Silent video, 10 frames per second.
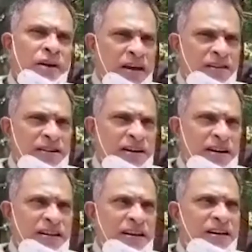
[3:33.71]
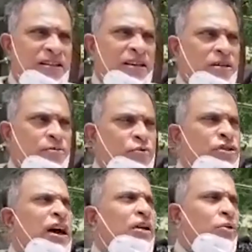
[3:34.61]
కేసు కట్టడం జరిగింది
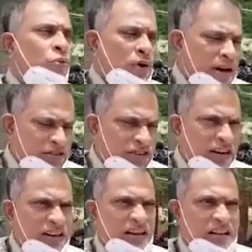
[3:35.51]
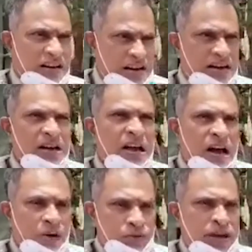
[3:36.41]
ముద్దాయిలను అరెస్ట్ చేయడం జరిగింది నిన్న
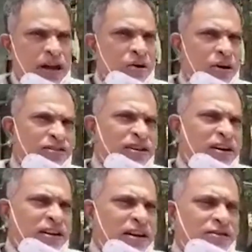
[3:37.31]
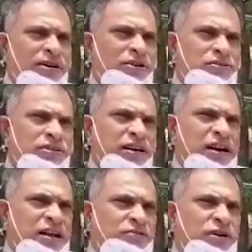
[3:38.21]
ముద్దాయిలను అరెస్ట్ చేయడం జరిగింది వన్ టౌన్ గారి
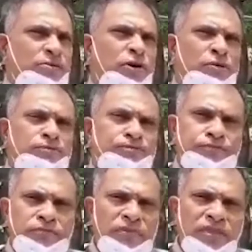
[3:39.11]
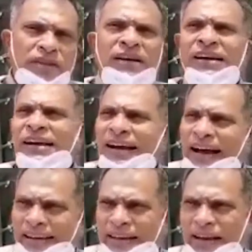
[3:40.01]
ఆధ్వర్యంలో
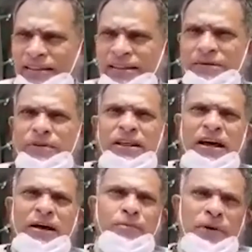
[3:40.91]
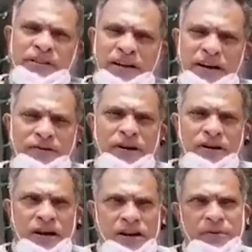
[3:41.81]
అయితే దీని మీద పత్రికల వాళ్ళు
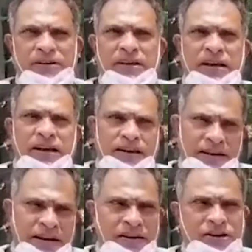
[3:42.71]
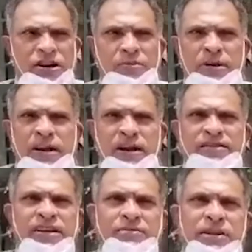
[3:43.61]
కానీ మిగతా ఎలక్ట్రానిక్ మీడియా కానీ
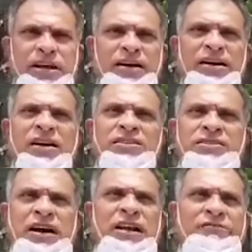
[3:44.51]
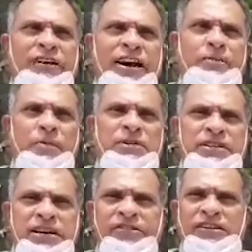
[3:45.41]
దీని మీద చాలా వైడ్
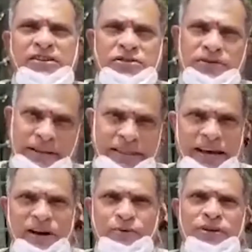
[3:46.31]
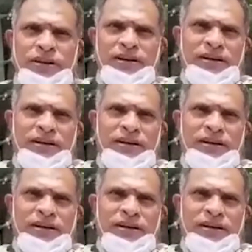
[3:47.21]
పబ్లిసిటీ ఇవ్వాల్సిన అవసరం ఎంతైనా ఉంది